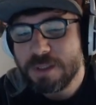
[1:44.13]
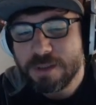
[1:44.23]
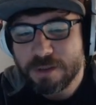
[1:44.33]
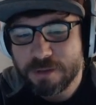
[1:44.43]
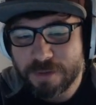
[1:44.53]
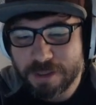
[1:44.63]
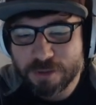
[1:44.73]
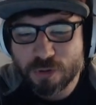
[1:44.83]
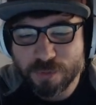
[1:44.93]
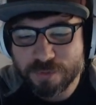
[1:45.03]
rifarli
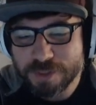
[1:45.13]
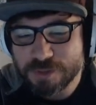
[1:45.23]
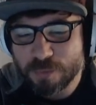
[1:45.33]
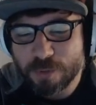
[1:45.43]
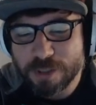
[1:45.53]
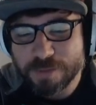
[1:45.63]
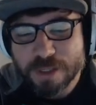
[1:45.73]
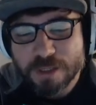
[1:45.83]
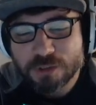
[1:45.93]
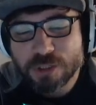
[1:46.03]
come ho visto. Poi
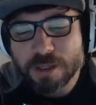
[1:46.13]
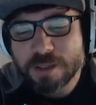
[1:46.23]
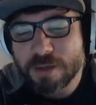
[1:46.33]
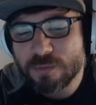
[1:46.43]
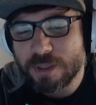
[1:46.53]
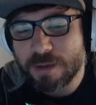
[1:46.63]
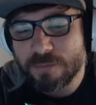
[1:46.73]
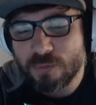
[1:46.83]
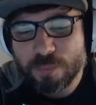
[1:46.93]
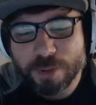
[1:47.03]
c'è anche una
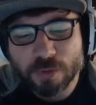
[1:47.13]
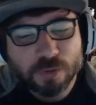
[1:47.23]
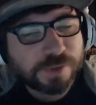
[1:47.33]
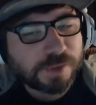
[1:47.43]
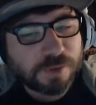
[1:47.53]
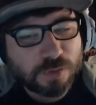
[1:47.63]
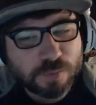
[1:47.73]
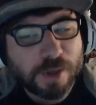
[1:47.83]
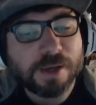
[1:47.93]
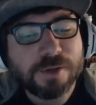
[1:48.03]
volpe rossa, se non
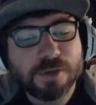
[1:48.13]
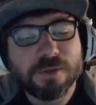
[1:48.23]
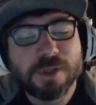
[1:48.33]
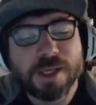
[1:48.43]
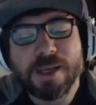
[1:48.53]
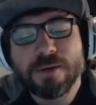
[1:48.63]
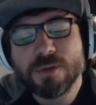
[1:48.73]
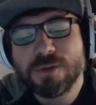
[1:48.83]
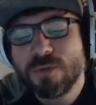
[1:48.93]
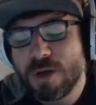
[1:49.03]
sbaglio, e
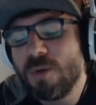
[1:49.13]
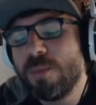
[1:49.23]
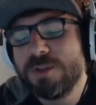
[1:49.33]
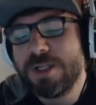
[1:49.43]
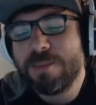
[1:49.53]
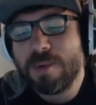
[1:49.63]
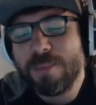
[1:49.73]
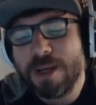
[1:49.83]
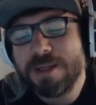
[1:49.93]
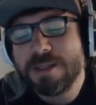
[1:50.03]
questo qua lo porteremo a
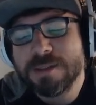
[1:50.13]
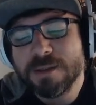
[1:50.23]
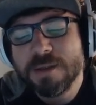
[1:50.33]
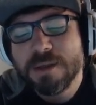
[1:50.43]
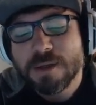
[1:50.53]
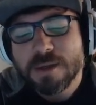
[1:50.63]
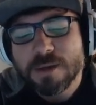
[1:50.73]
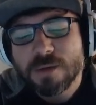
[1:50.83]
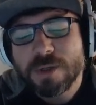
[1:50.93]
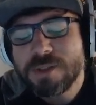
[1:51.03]
Panix.
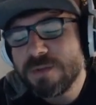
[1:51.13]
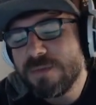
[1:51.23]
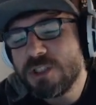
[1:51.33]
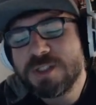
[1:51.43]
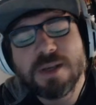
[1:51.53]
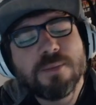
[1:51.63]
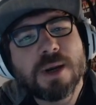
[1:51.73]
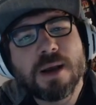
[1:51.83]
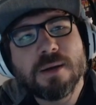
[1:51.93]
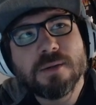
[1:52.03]
Questo invece
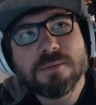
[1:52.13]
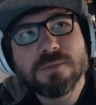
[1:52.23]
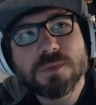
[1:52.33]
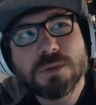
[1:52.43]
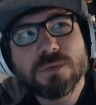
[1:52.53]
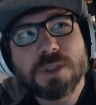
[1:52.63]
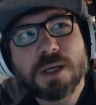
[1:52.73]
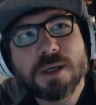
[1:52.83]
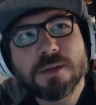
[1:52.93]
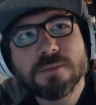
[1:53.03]
sembra
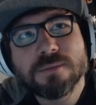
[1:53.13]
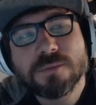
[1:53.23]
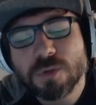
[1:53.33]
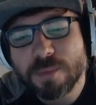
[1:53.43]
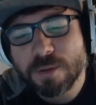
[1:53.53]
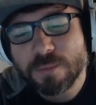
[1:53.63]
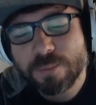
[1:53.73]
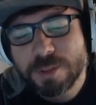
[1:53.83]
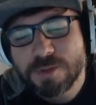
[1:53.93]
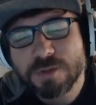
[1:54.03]
una, insomma, un
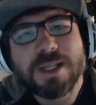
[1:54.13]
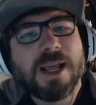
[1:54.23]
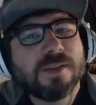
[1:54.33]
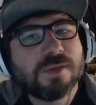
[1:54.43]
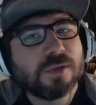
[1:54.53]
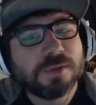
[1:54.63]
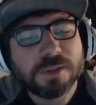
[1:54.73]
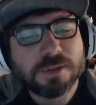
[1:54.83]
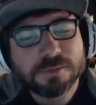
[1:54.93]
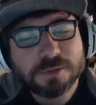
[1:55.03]
pezzo di
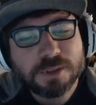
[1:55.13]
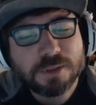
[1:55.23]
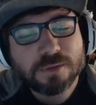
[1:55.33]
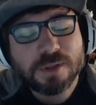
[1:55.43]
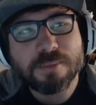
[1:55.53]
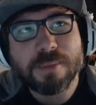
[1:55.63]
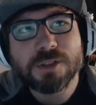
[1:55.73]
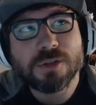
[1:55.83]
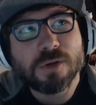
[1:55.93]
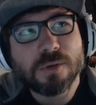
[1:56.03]
redstone, quindi
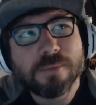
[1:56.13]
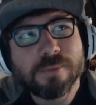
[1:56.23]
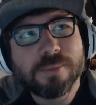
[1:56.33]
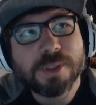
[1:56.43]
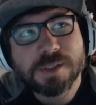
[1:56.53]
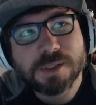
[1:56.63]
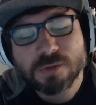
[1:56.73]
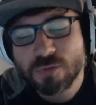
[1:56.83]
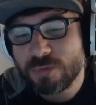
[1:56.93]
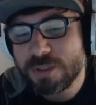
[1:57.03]
immagino Bis e
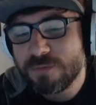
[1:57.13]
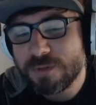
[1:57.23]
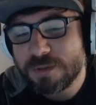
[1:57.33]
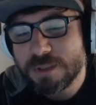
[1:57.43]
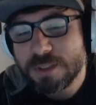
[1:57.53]
Suriv.